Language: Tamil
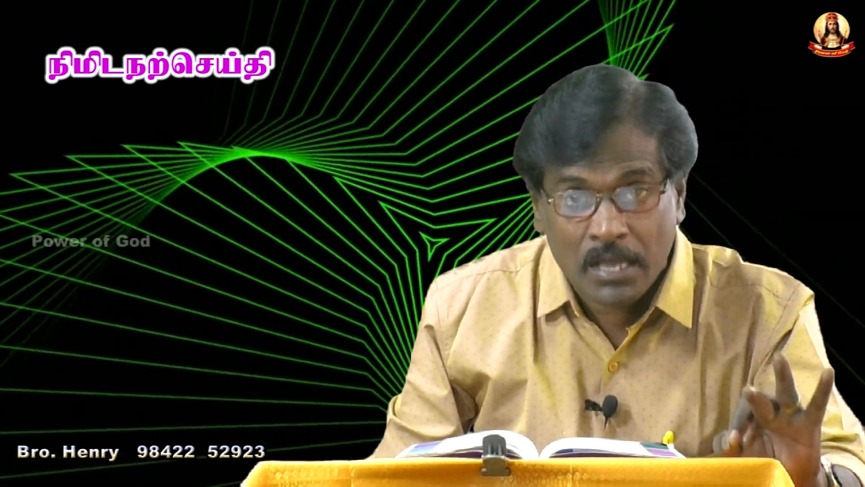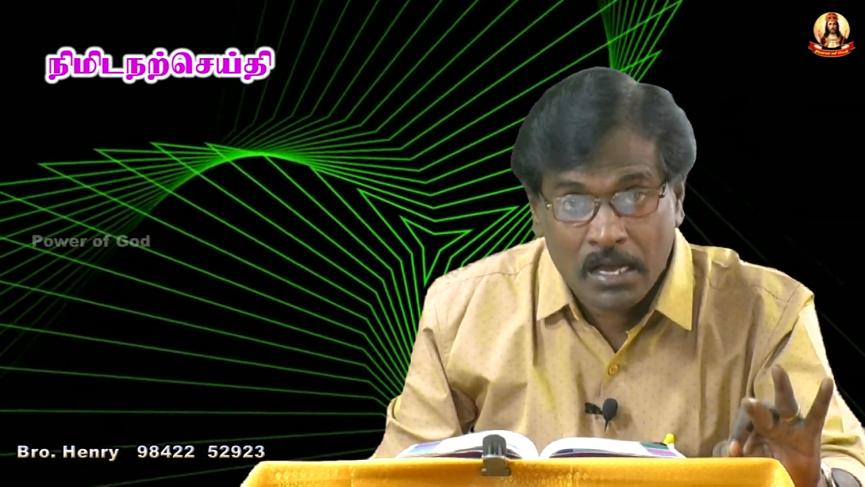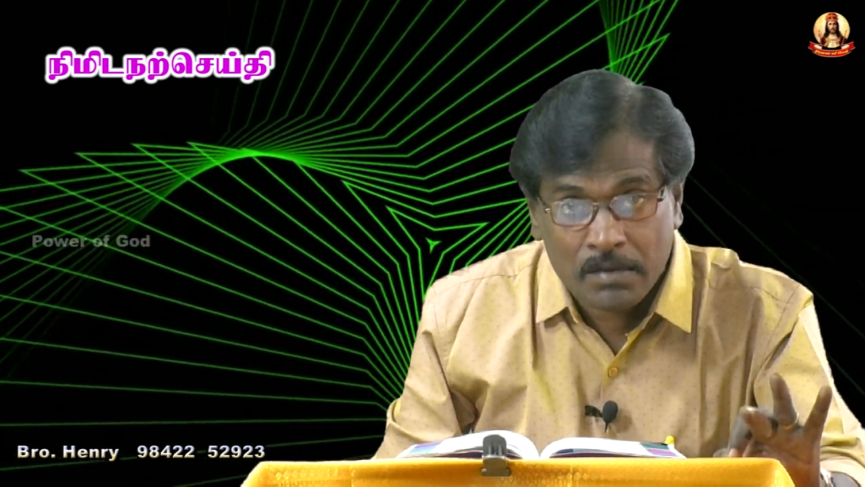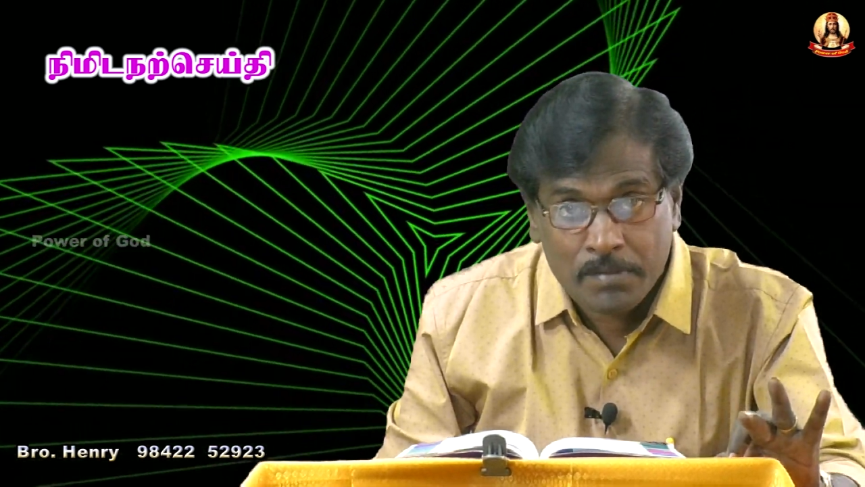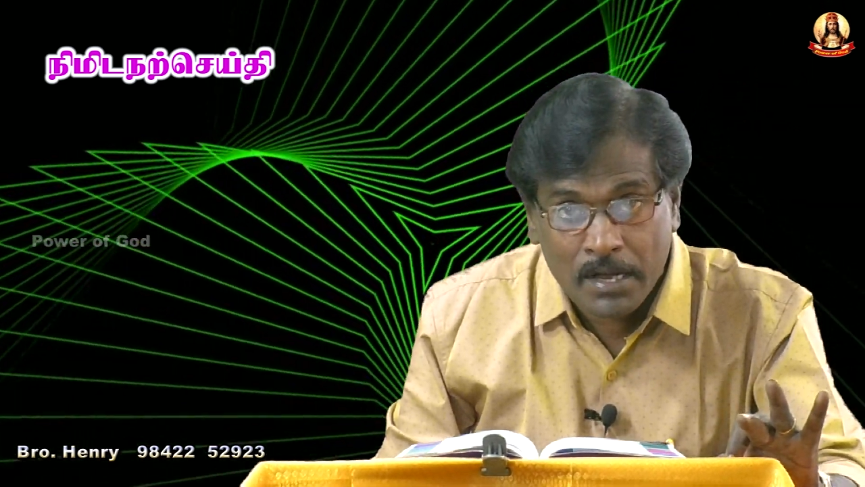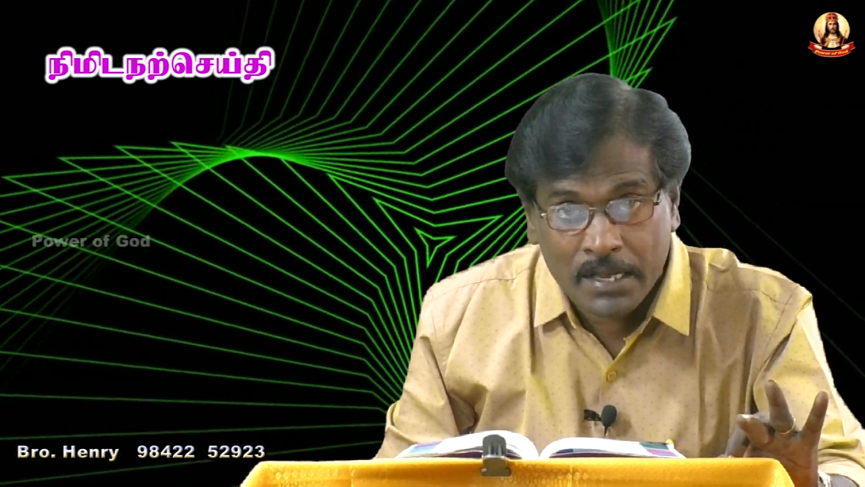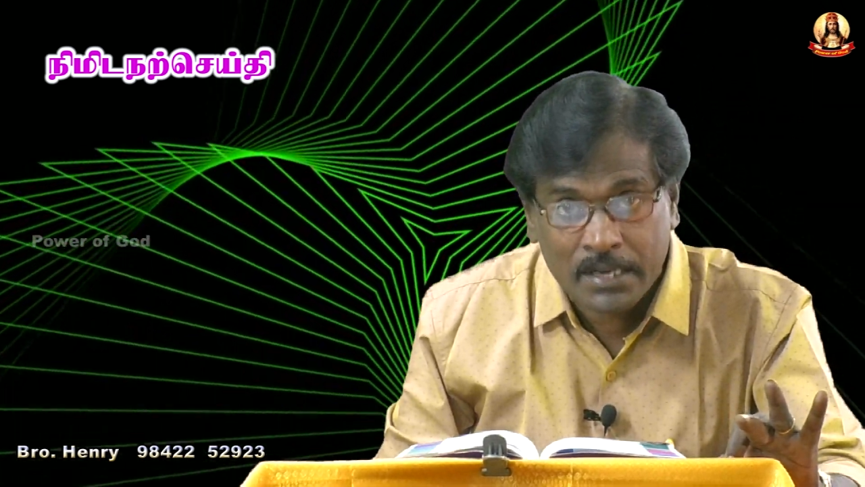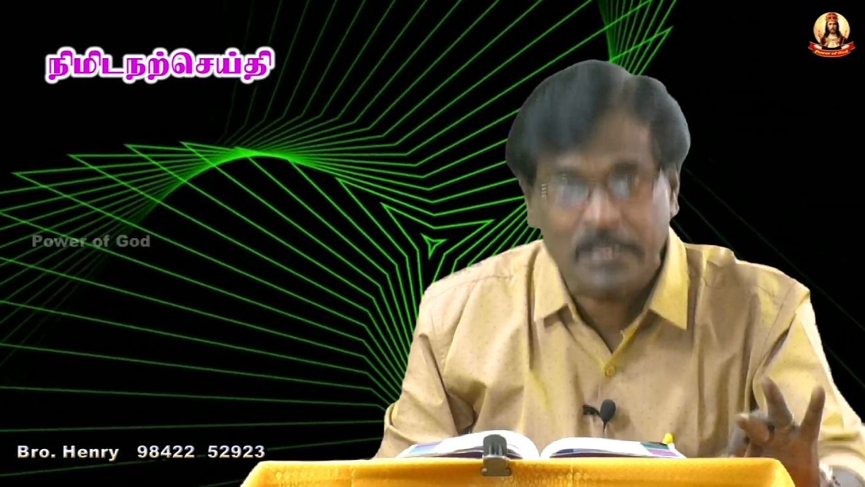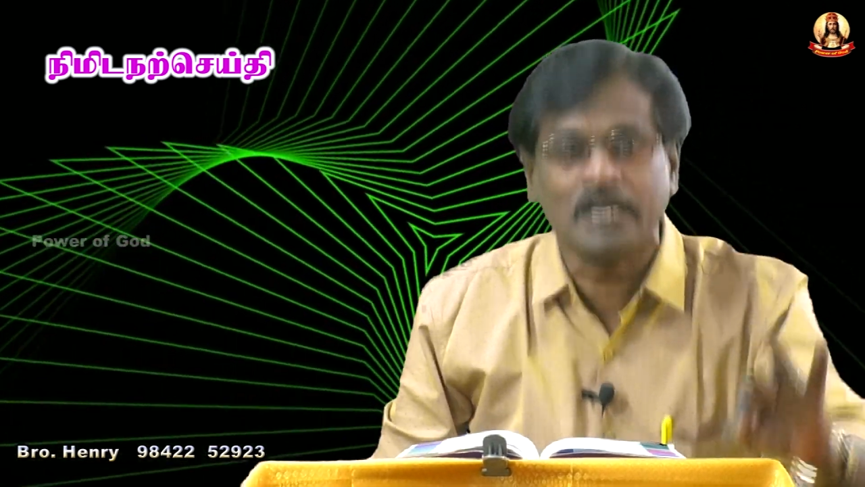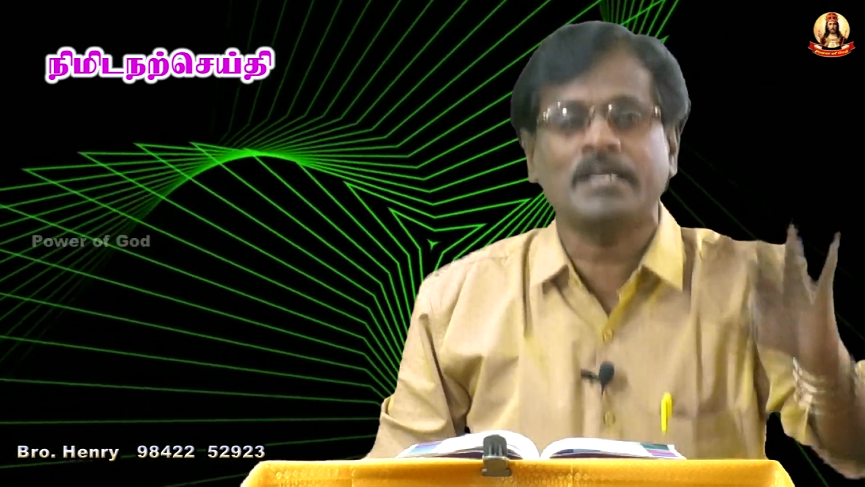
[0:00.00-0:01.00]

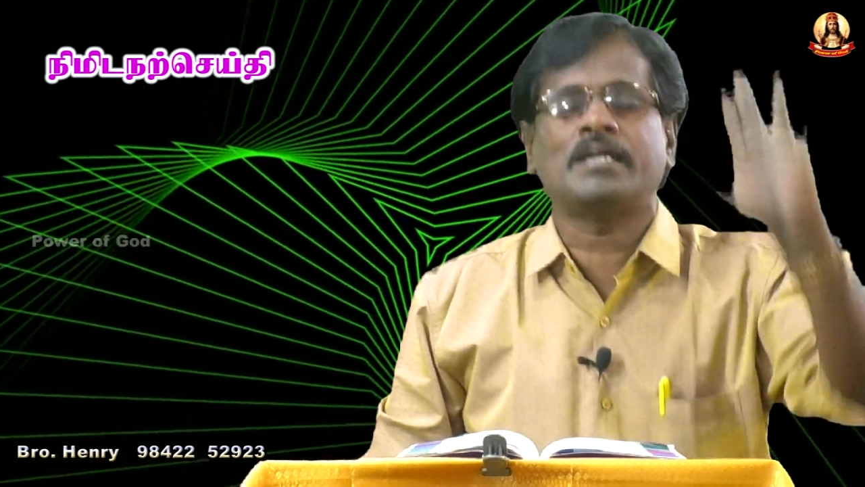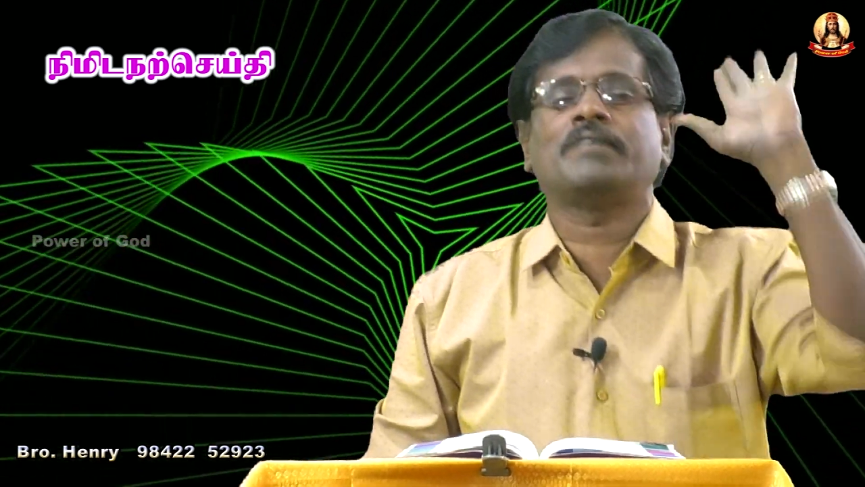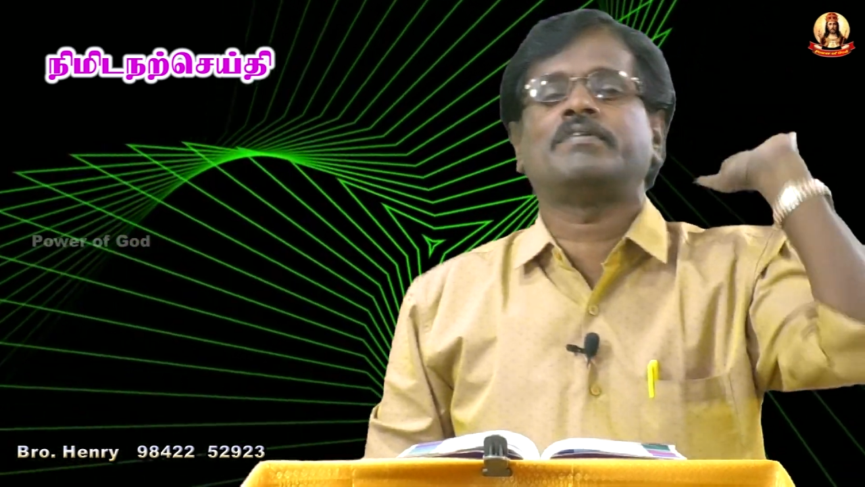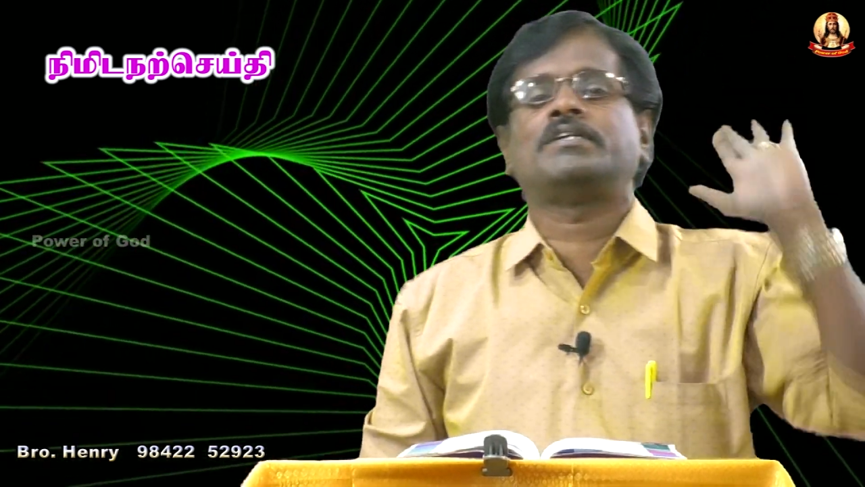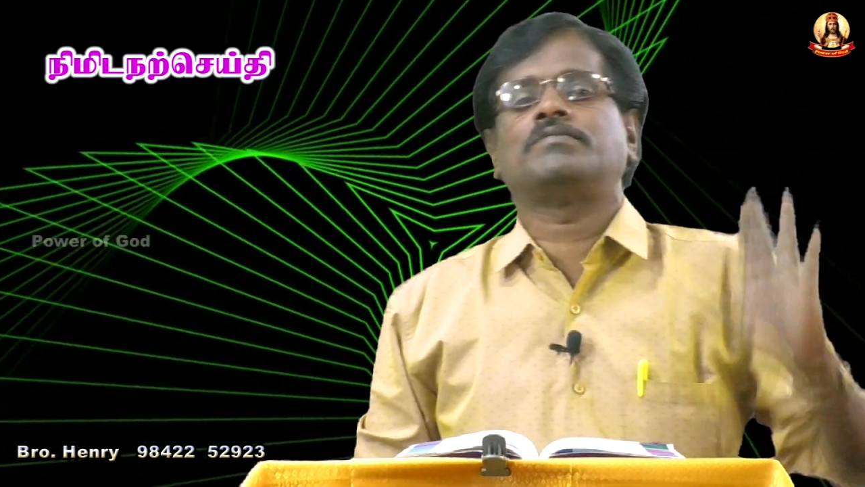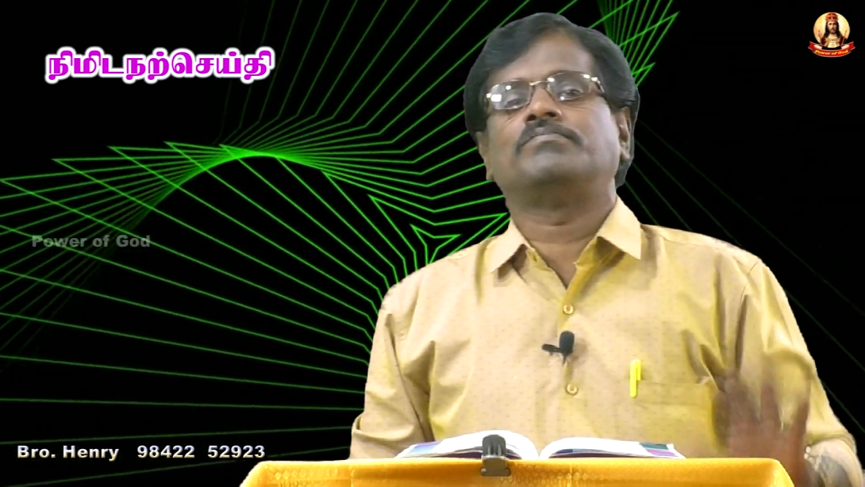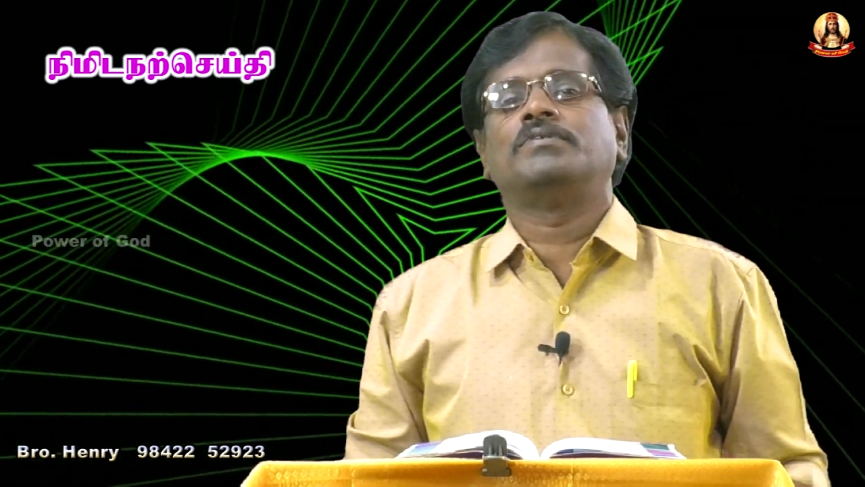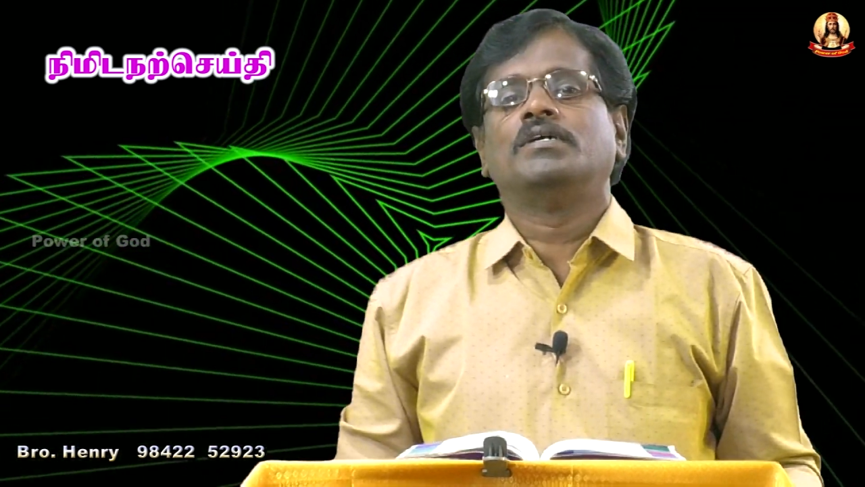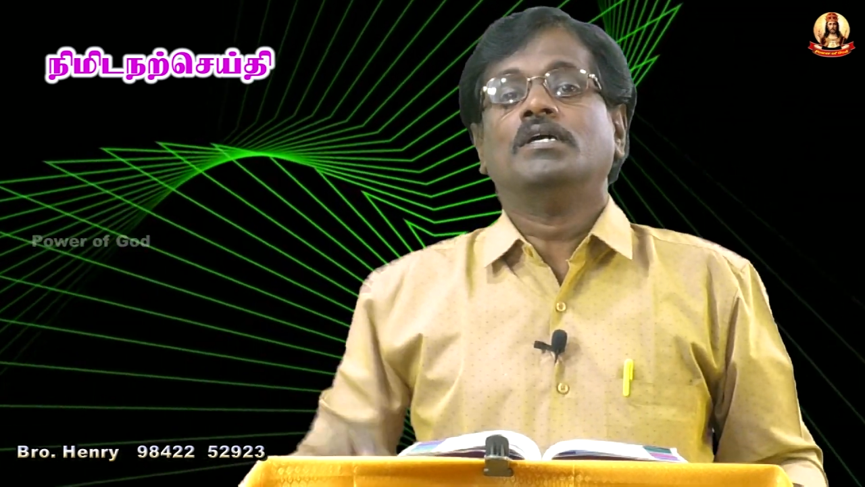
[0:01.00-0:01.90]
தாகமாயிருந்தால் என்னிட வரட்டும்